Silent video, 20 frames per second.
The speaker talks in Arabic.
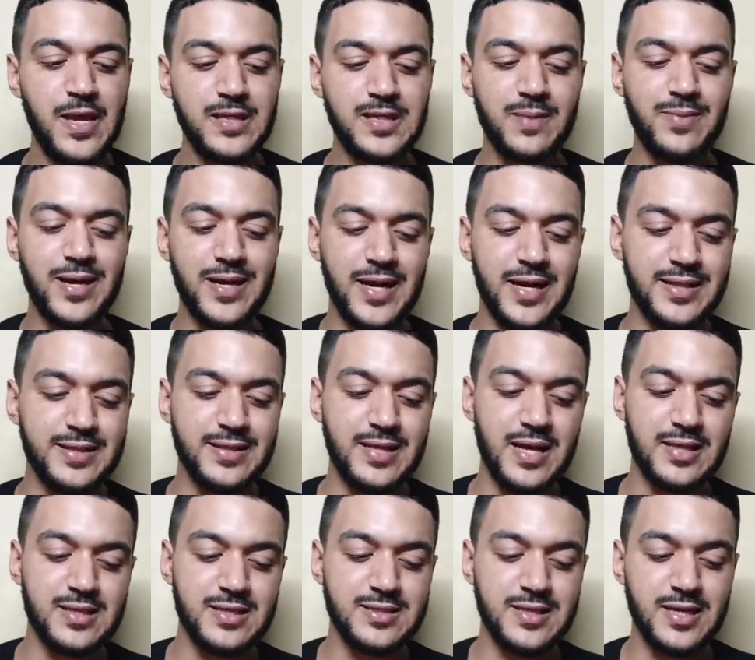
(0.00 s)
طبعا
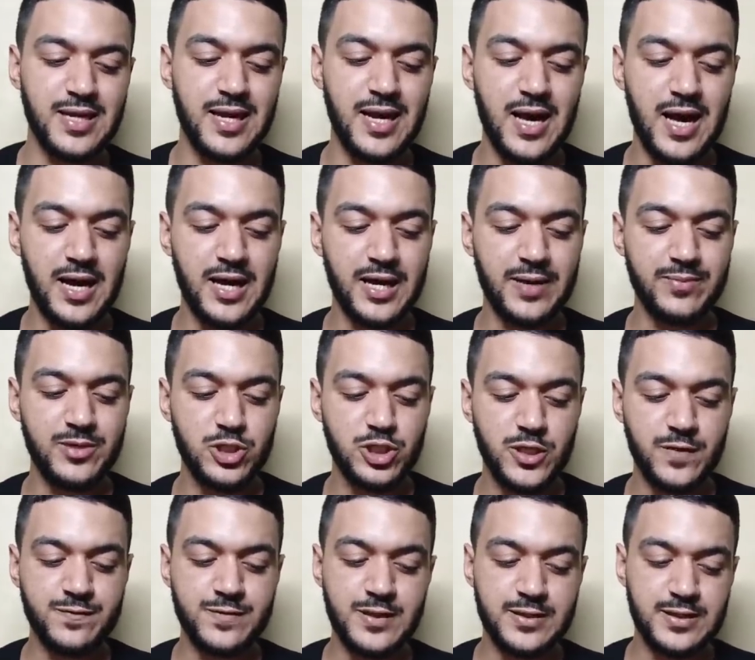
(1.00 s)
عندنا تصريح آخر من
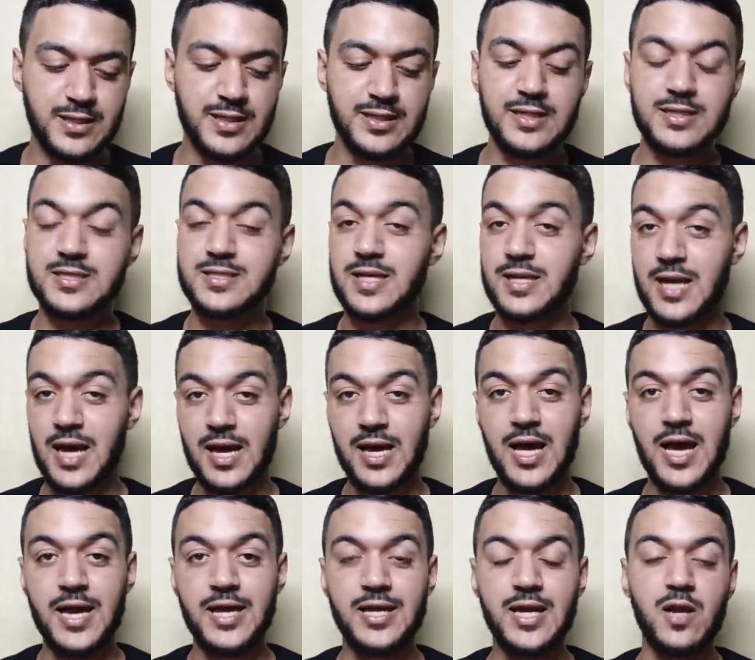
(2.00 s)
شيف سيتي الذي صرح
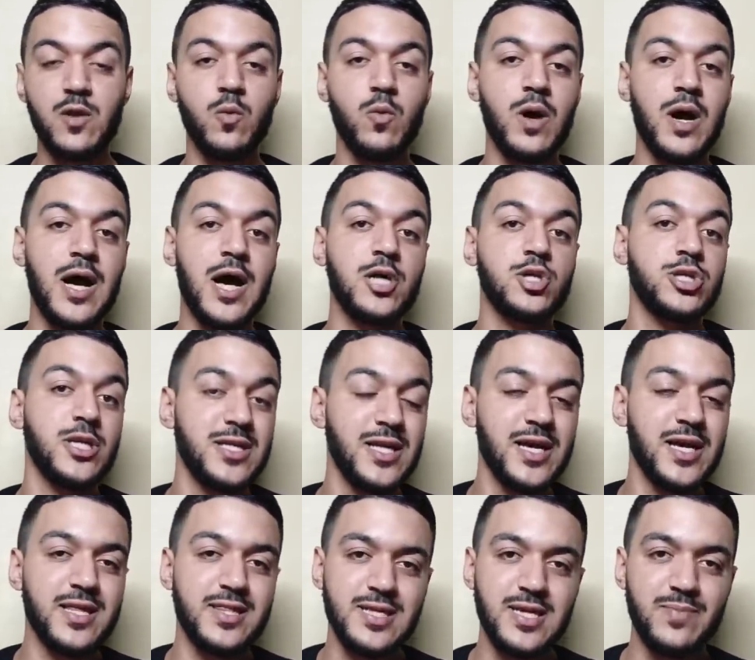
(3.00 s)
قائلا وأشاد
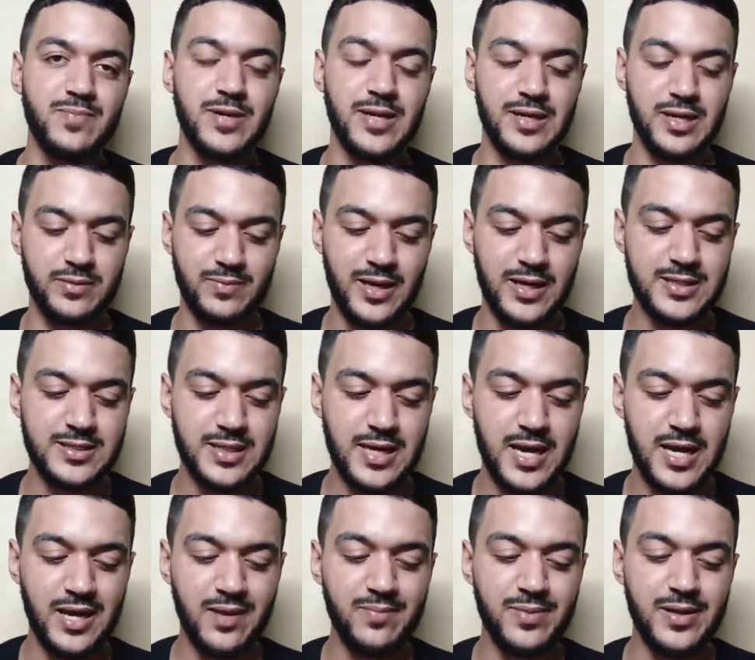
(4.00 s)
كثيرا برياض محرز
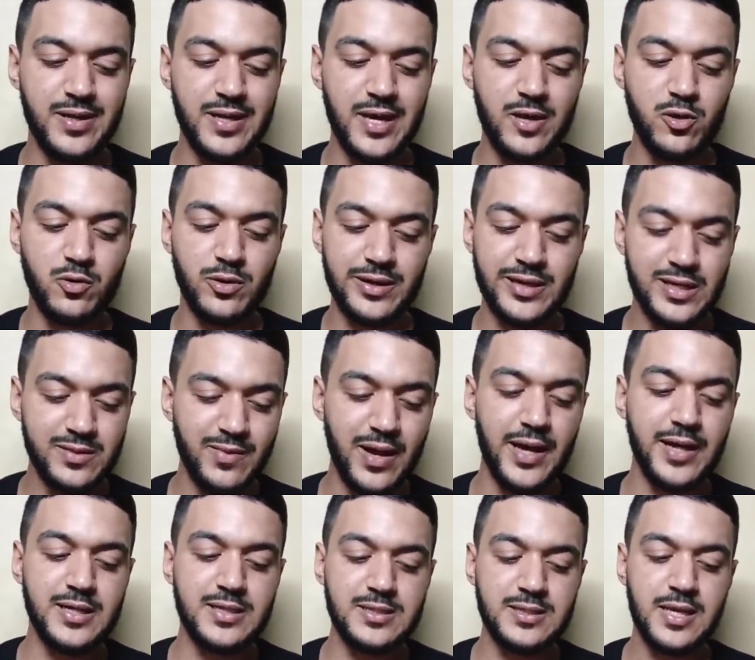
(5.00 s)
قائلا باللي أنه رياض
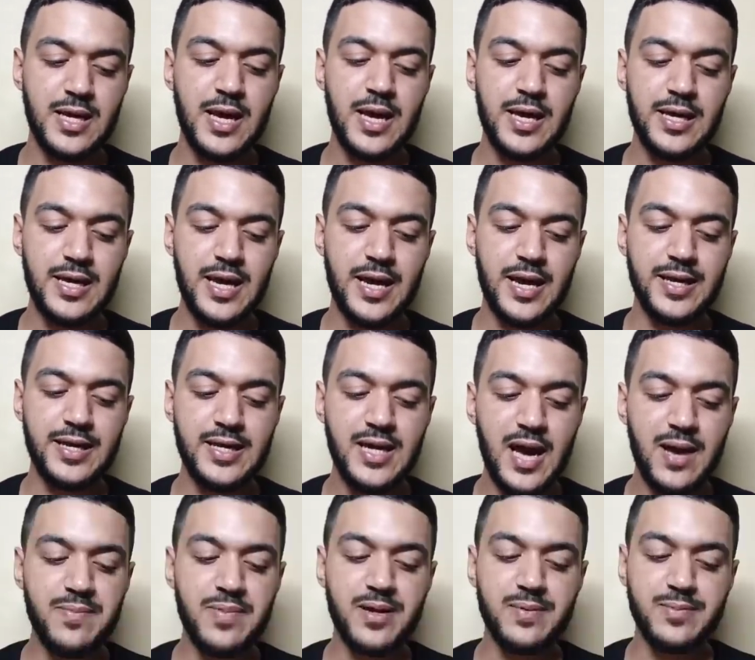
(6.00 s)
محرز يعني
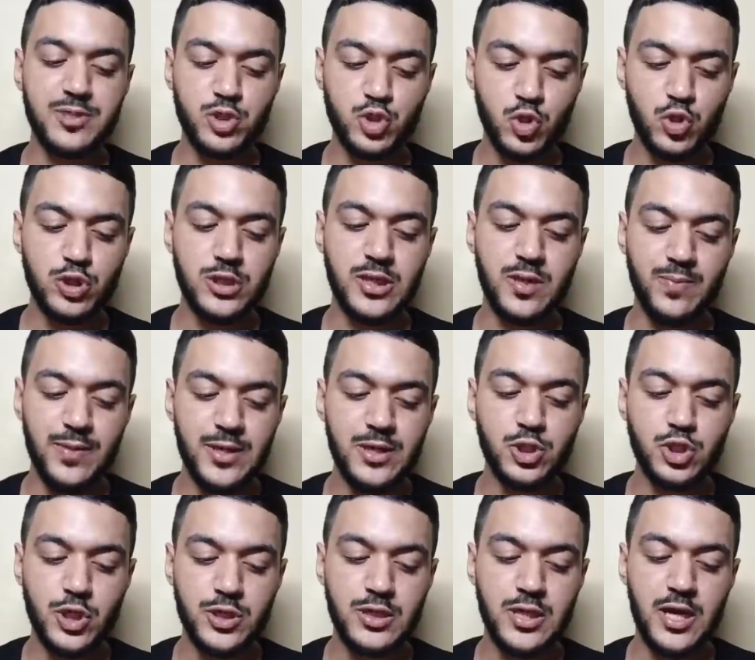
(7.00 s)
يعمل بجهد كبير
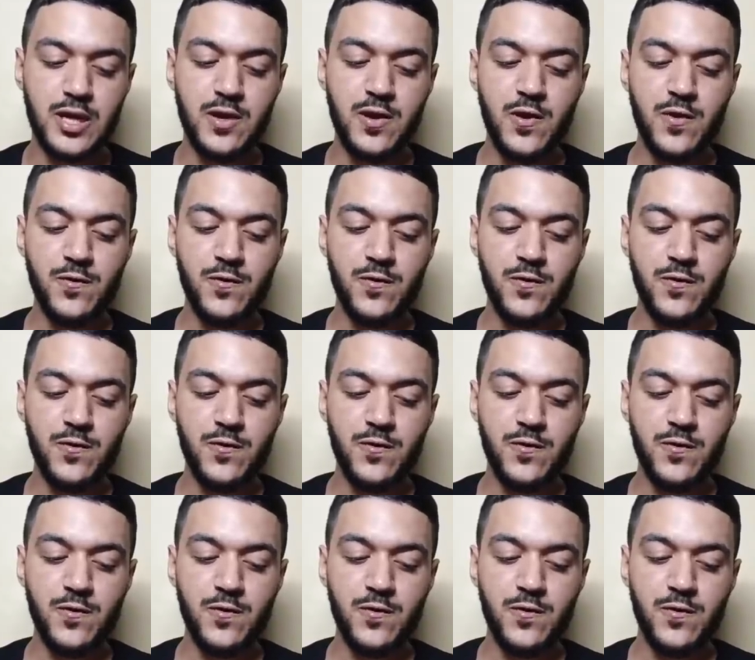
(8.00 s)
جدا